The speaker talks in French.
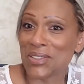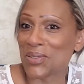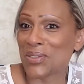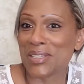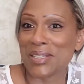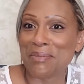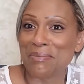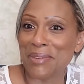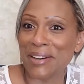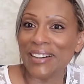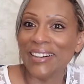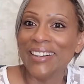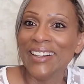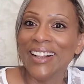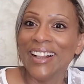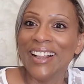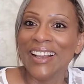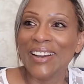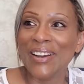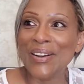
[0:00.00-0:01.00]
je sais pas.
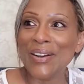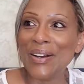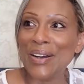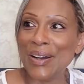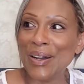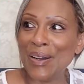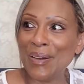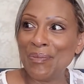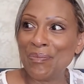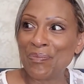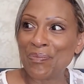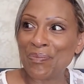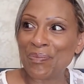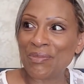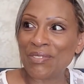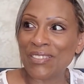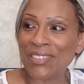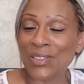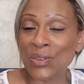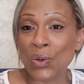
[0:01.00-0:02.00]

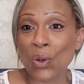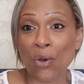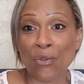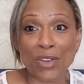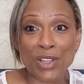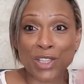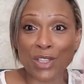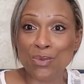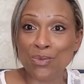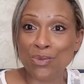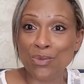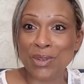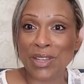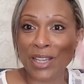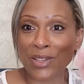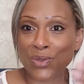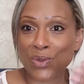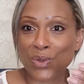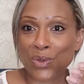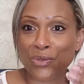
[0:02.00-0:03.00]
donc en fait, c'est une
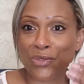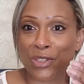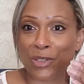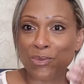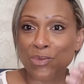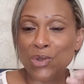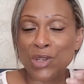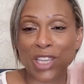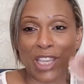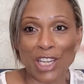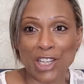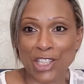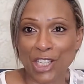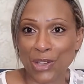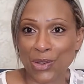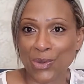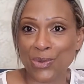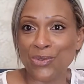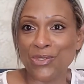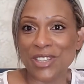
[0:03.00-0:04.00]
publication sur Facebook et
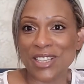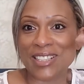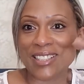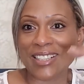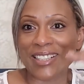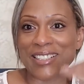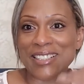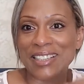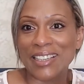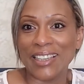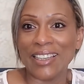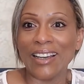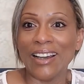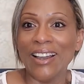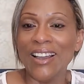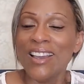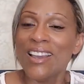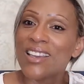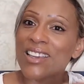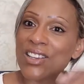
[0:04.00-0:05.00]
chacune vient
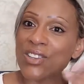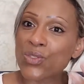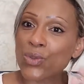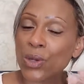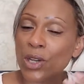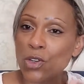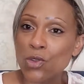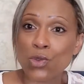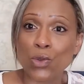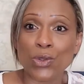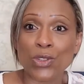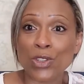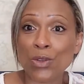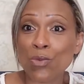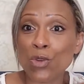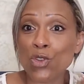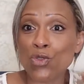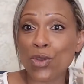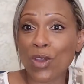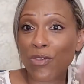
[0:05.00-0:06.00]
s'inscrire et se rajoute en disant
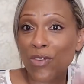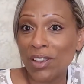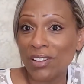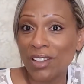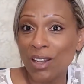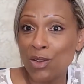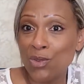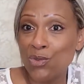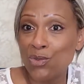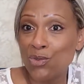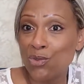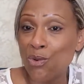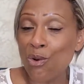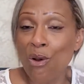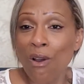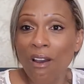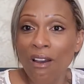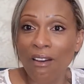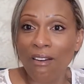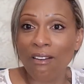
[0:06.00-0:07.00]
moi je voudrais faire tel
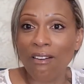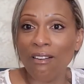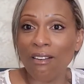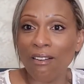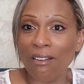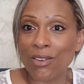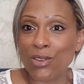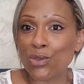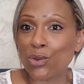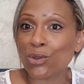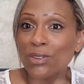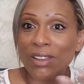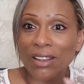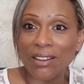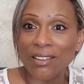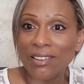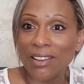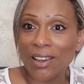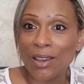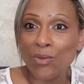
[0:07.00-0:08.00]
duo sur
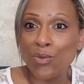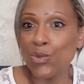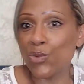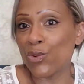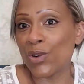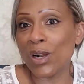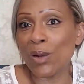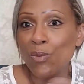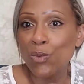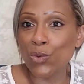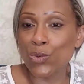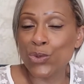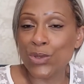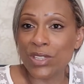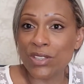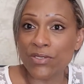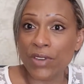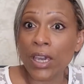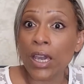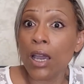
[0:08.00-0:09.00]
tel thème ou voilà mon
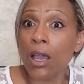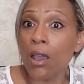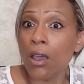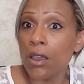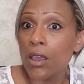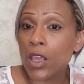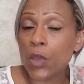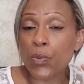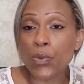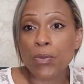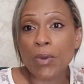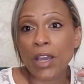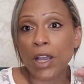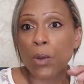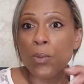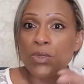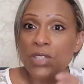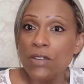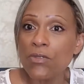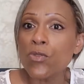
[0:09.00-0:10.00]
univers et puis bah,
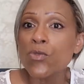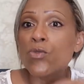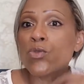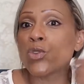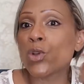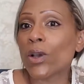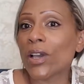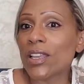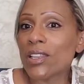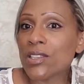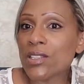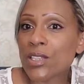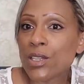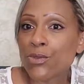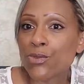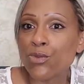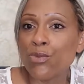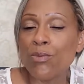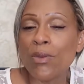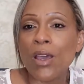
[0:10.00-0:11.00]
comme ça, vous vous
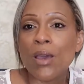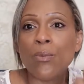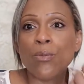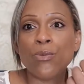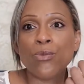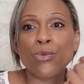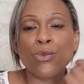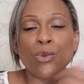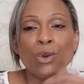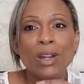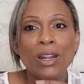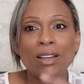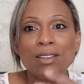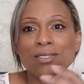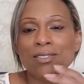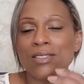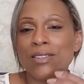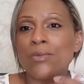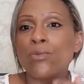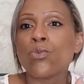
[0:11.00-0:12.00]
organisez vous-même. Voilà,
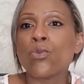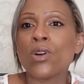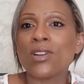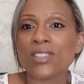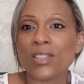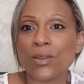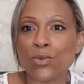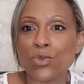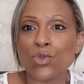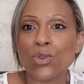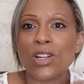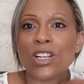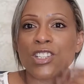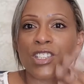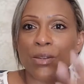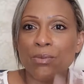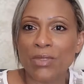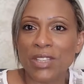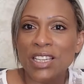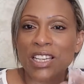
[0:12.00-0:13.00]
c'est moi, ça me
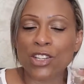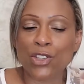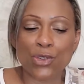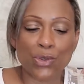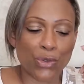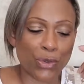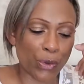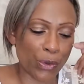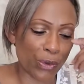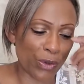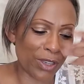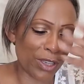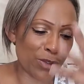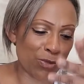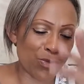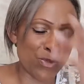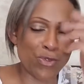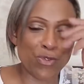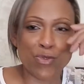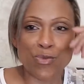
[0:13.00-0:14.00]
soulage, ça me dégage du temps. Et
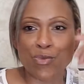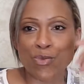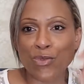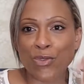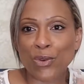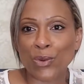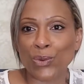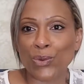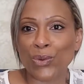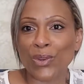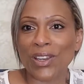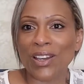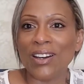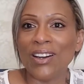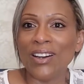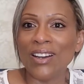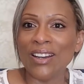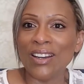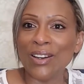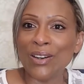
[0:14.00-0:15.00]
vous, vous pouvez en tout cas
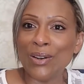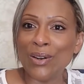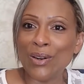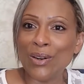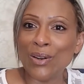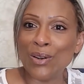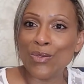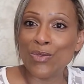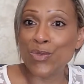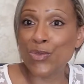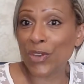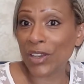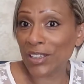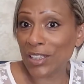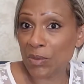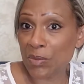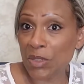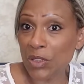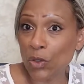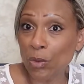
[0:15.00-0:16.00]
euh, vous faire
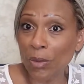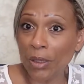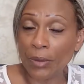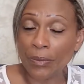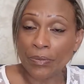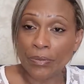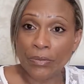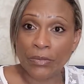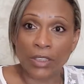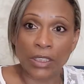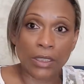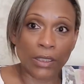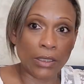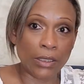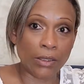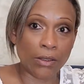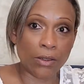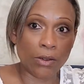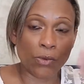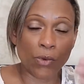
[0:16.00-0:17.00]
des binômes.
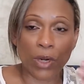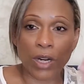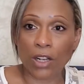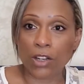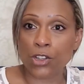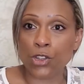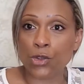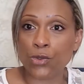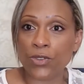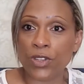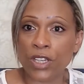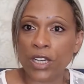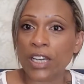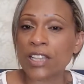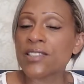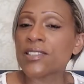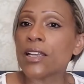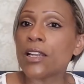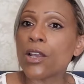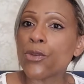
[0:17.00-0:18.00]
Et euh, voilà, je vais
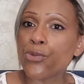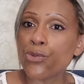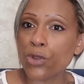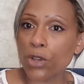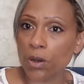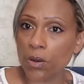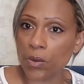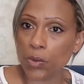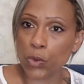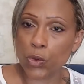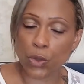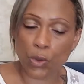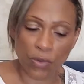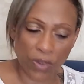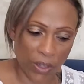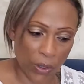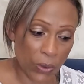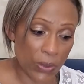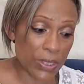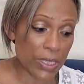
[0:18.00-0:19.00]
rester à l'affût quand même en
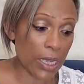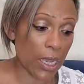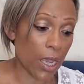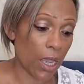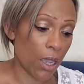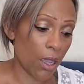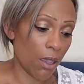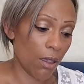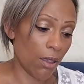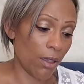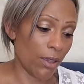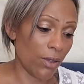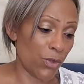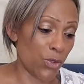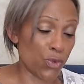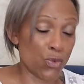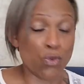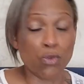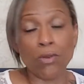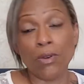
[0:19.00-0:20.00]
surveillance. Et
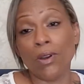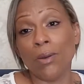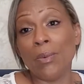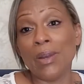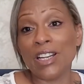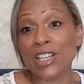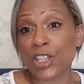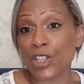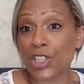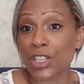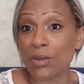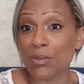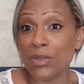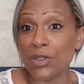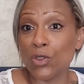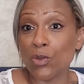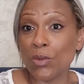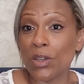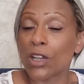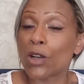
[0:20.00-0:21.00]
du coup, euh, va bah, chercher un
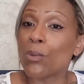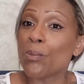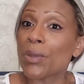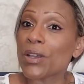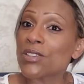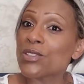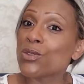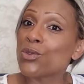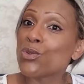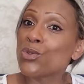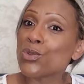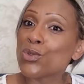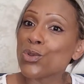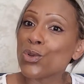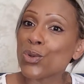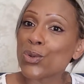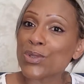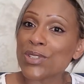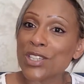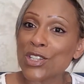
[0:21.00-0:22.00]
binôme. Et comme personne n'ose
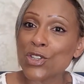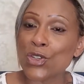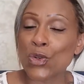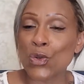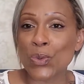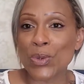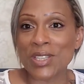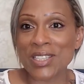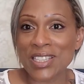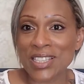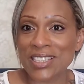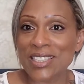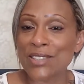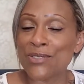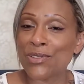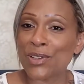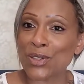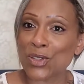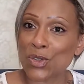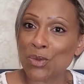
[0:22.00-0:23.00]
se lancer, je lui ai dit que
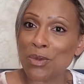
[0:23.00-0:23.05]
si fin de